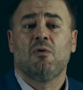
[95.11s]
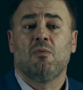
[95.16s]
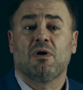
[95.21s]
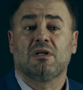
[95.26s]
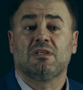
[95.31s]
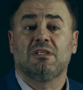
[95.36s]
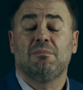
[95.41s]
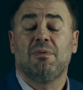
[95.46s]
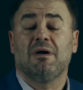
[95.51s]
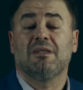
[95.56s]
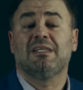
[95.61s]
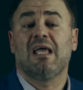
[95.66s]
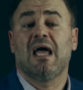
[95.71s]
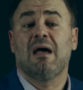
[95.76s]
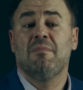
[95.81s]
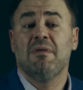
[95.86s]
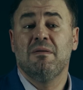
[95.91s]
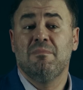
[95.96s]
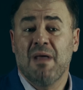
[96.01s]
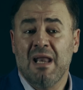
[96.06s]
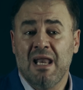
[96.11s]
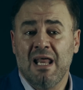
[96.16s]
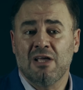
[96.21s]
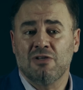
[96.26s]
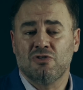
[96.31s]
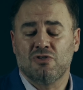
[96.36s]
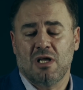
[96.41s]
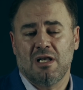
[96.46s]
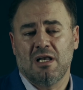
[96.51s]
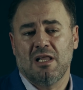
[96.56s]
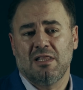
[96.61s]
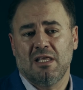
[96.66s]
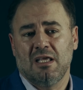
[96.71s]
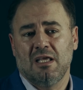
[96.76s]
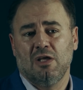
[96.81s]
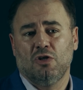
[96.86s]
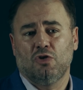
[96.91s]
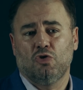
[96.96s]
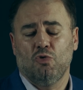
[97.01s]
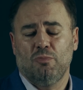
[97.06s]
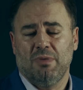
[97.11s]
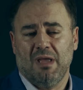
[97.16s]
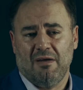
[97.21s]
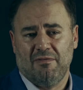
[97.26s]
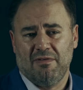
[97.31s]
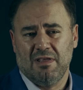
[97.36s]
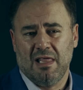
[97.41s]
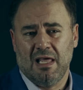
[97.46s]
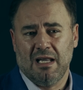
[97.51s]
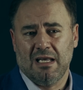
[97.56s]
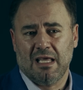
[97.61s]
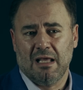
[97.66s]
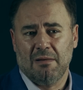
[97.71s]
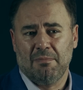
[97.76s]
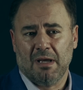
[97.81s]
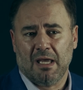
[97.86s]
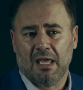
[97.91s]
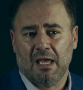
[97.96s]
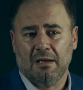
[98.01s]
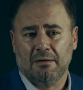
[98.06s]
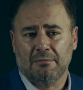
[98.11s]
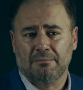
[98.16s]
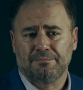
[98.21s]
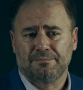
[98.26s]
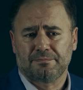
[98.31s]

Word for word: وارتباطها بالمنهج الذي اتبع في ذلك المكان